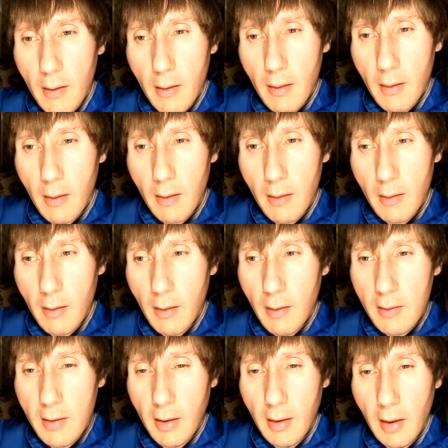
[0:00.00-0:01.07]
а,
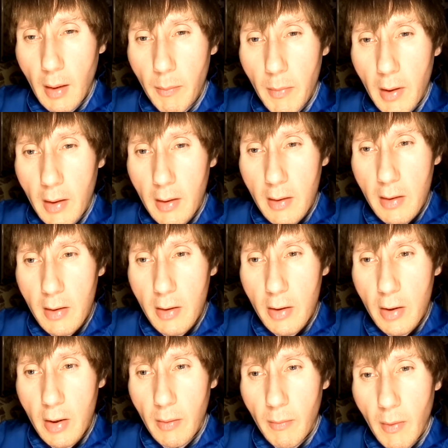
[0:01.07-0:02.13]
закономерность,
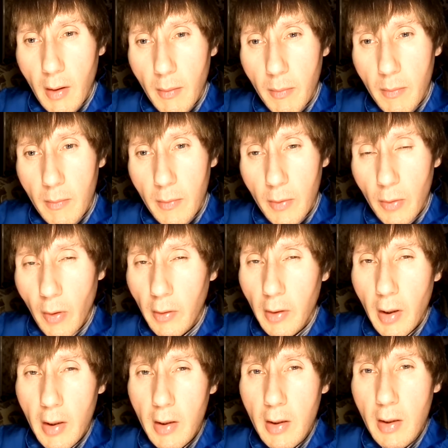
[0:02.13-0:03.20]
чем, но она
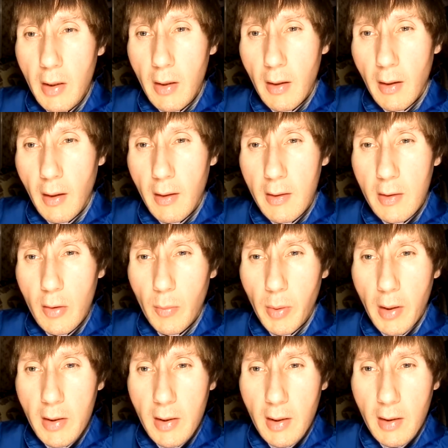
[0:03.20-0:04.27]
не а,
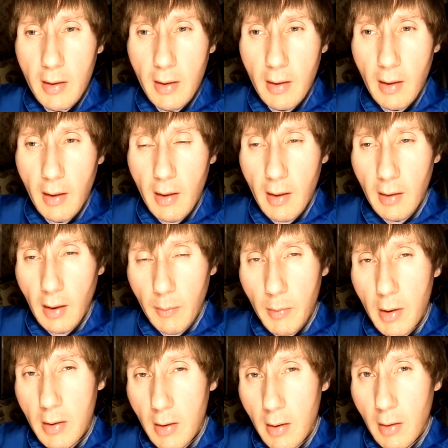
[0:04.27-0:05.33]
стопроцентная, там
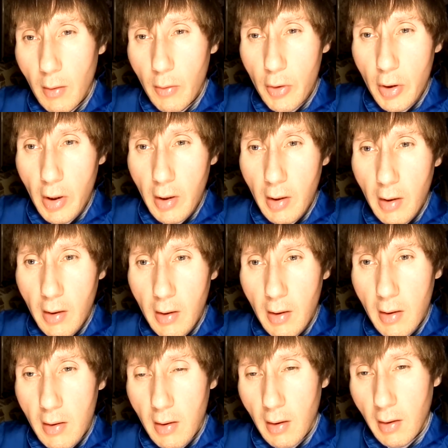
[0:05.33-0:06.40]
есть исключения, и
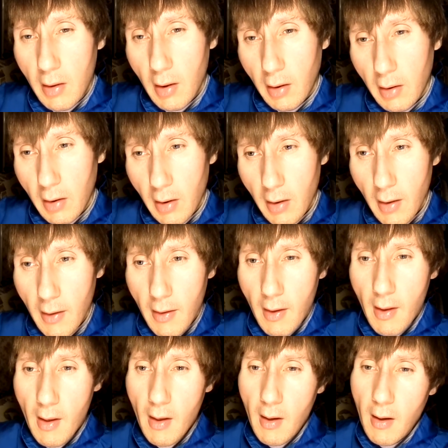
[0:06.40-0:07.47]
есть некоторые
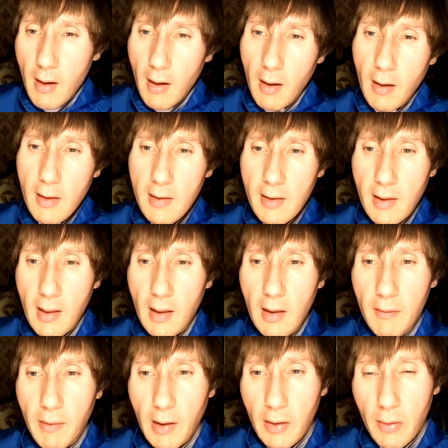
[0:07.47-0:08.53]
а, страны,
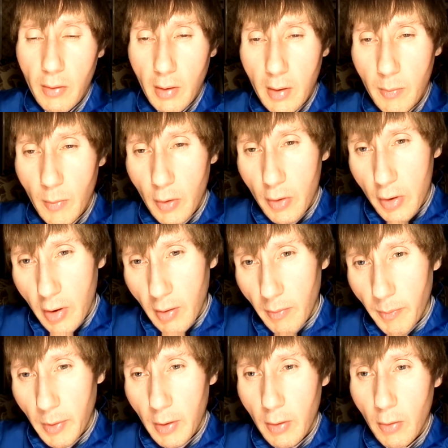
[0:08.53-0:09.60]
в которых немножечко
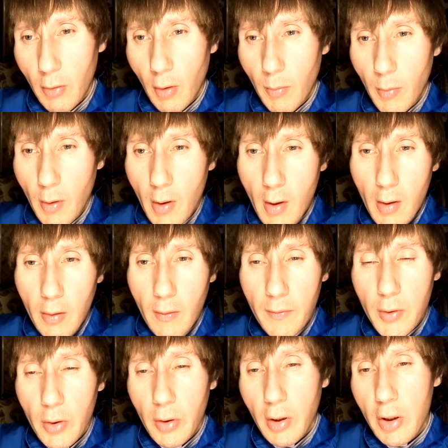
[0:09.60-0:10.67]
по-другому. Но
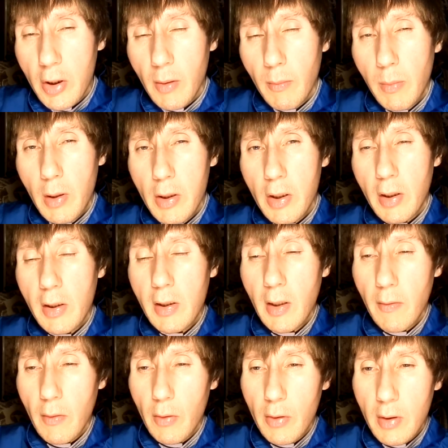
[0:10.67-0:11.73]
все-таки чем ближе к
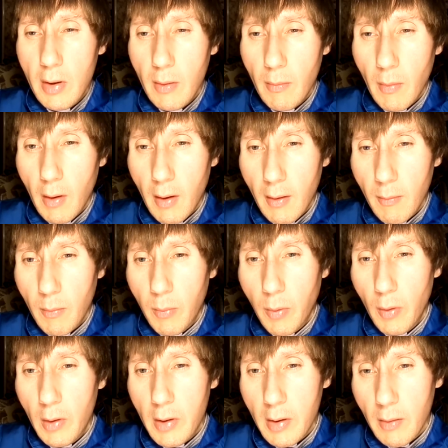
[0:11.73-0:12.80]
северу, тем а,
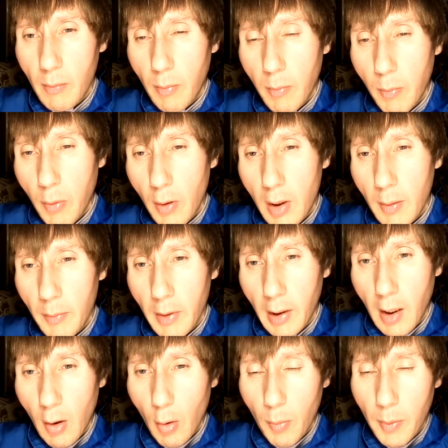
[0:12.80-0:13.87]
больше, более
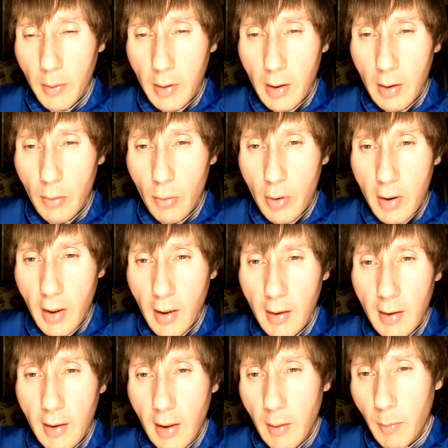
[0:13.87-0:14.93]
многоопытная душа,
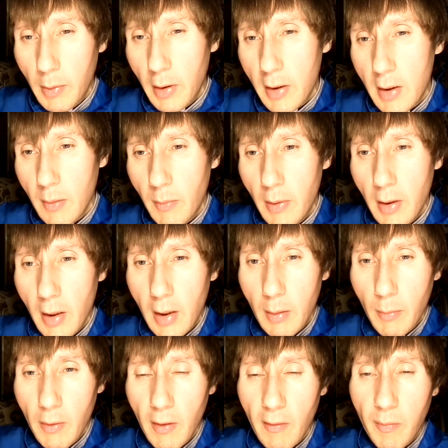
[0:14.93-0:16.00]
либо на Земле,
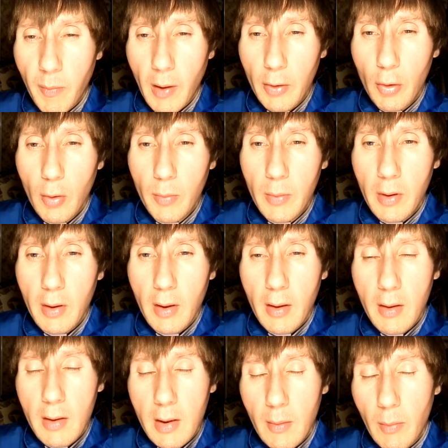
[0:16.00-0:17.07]
либо в подобных
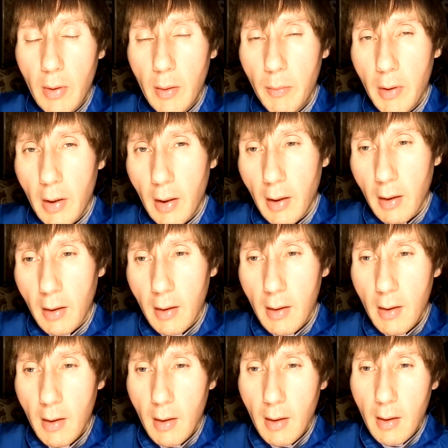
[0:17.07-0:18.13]
Земле мирах,
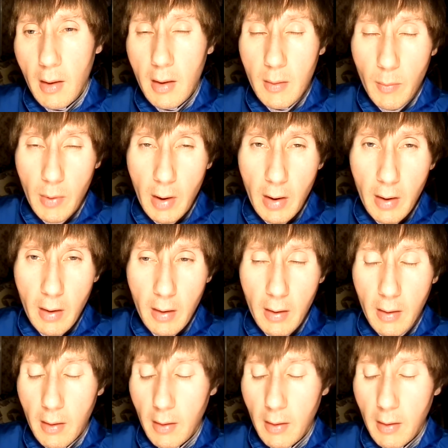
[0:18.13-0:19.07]
измерениях.